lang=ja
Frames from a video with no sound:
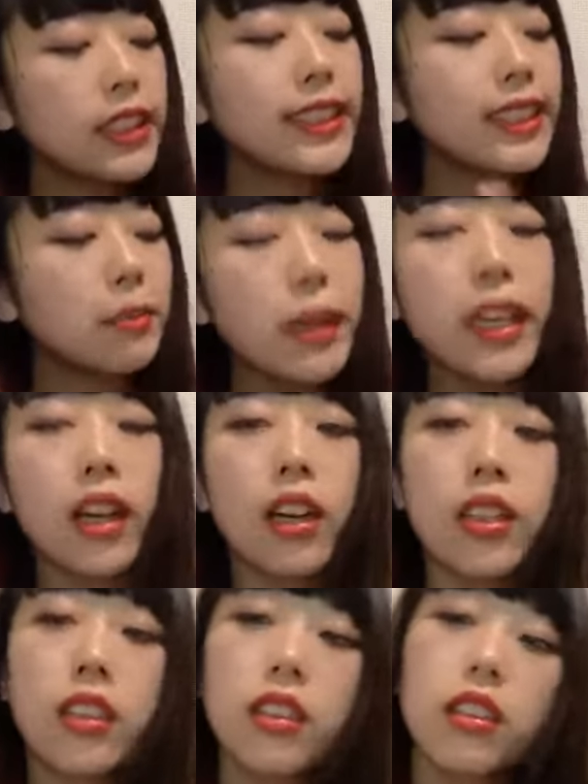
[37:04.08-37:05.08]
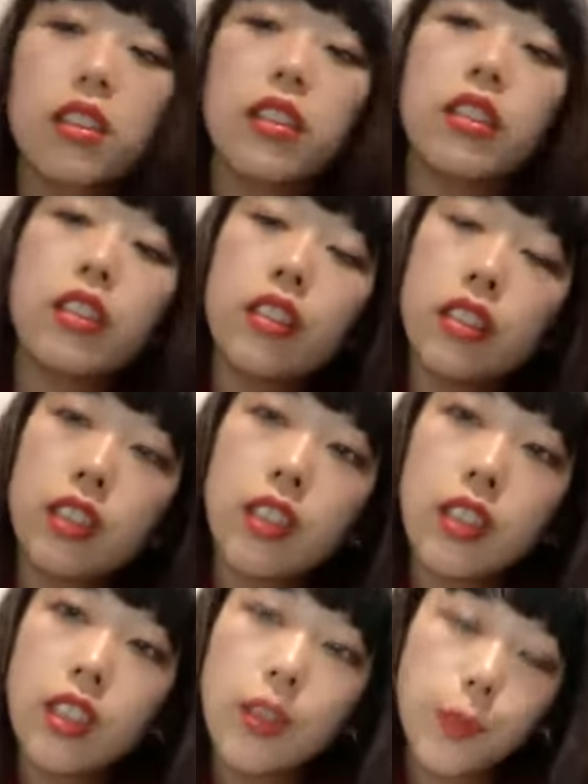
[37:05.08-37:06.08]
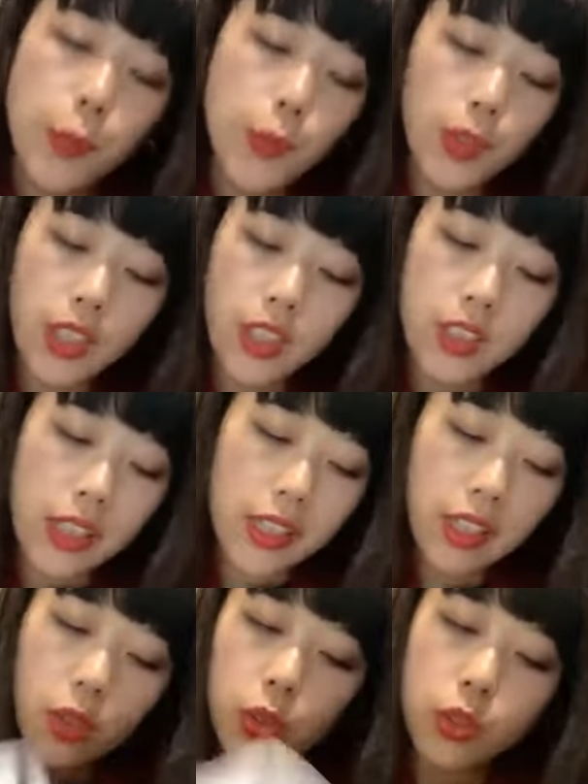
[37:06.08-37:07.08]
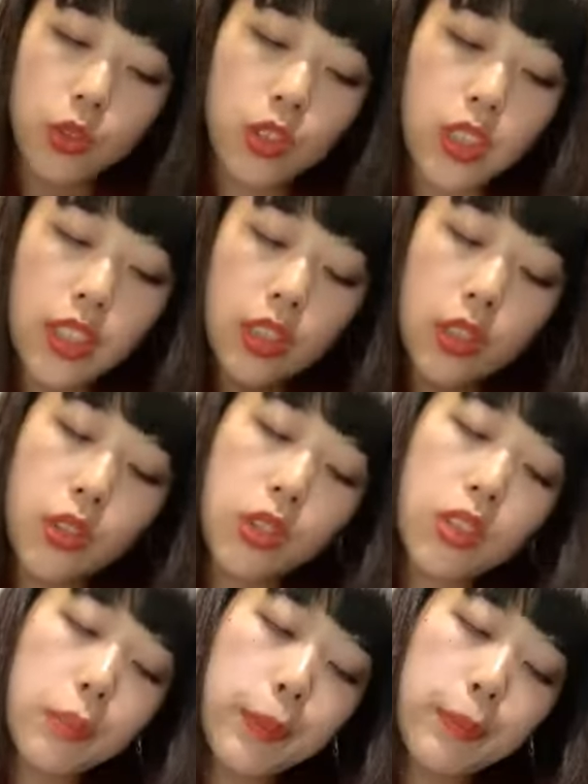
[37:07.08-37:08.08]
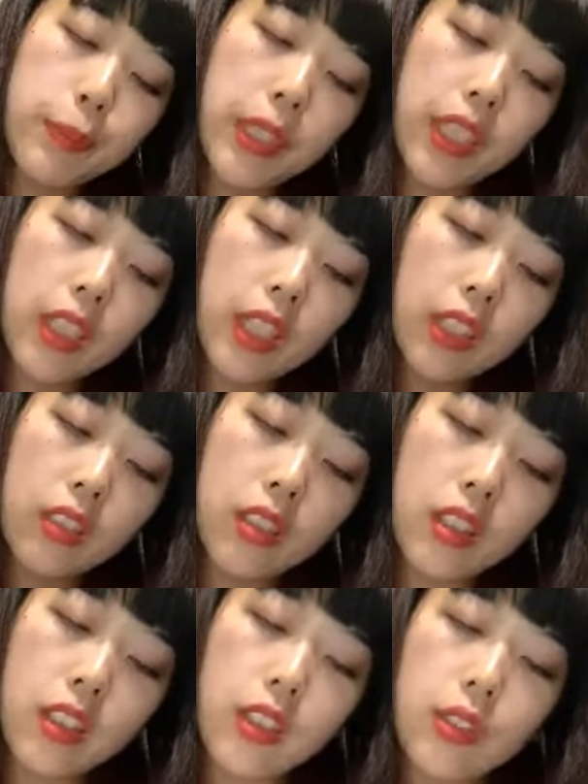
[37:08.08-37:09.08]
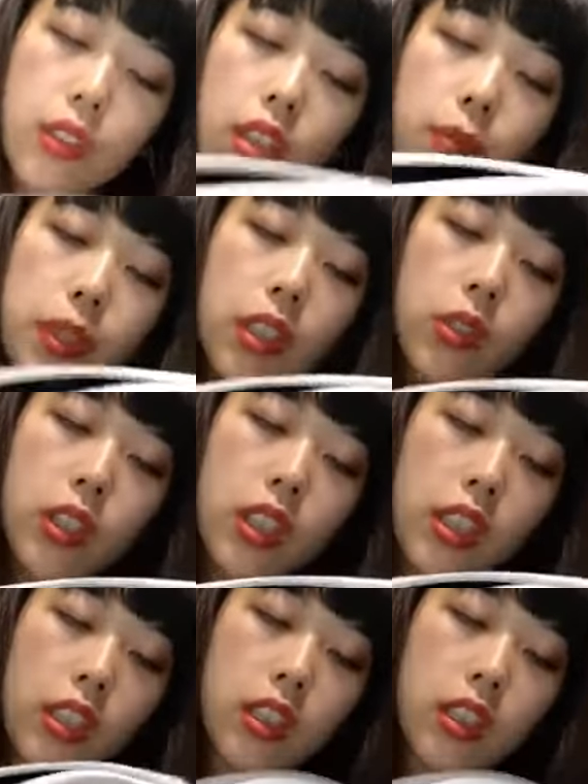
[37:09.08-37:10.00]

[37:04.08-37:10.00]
日目かもうわかんないこのねショールームね逆になるのやめてほしい